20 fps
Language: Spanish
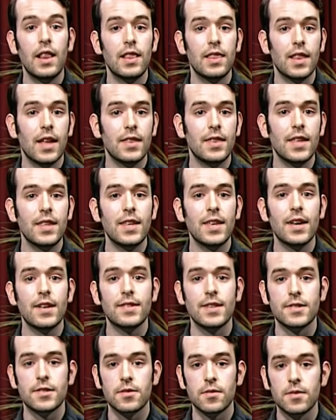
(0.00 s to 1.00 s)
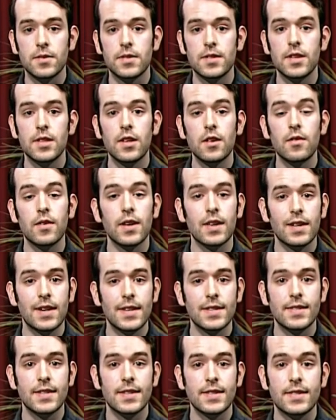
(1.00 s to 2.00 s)
La línea de suicidio y
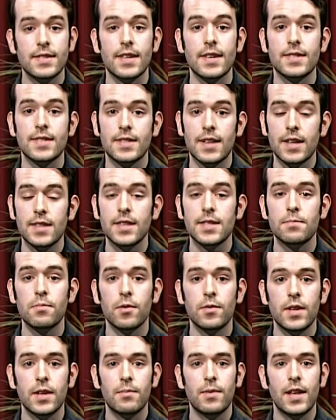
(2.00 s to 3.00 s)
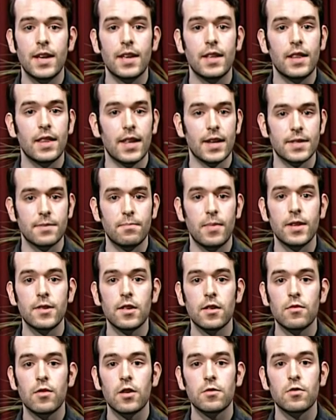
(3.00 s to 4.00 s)
crisis está disponible las
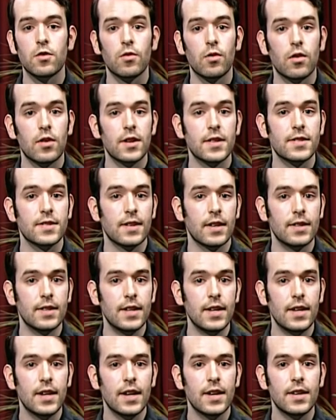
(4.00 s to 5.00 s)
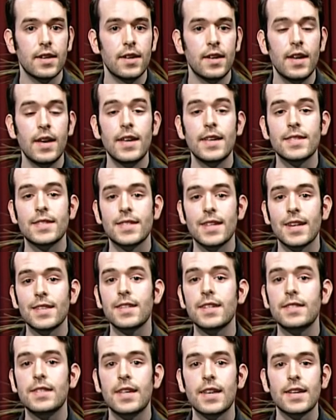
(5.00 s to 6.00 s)
24 horas del día,
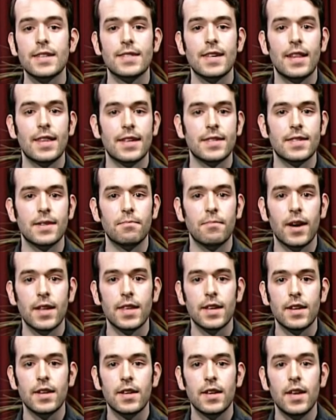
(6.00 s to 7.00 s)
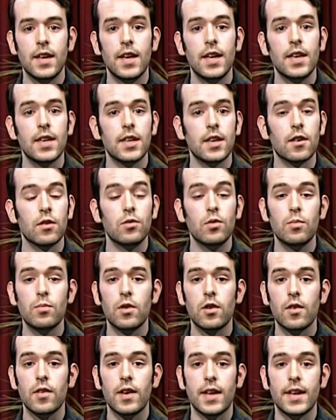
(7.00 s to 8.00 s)
7 días a la semana y el
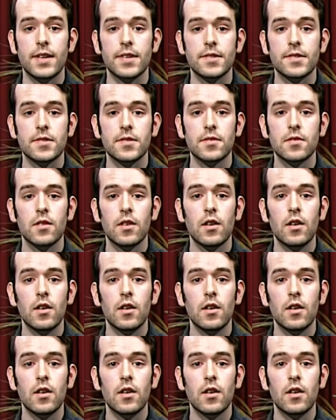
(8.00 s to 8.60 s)
número es